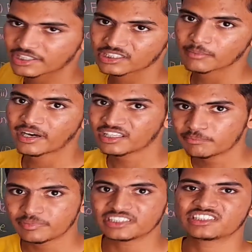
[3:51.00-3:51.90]
करती है हमारी
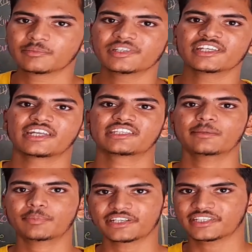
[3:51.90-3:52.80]
पीसीबी यानी
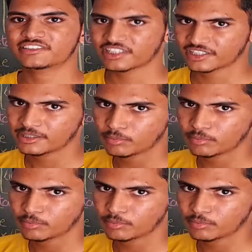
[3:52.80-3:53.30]
कि प्रिंटेड सर्किट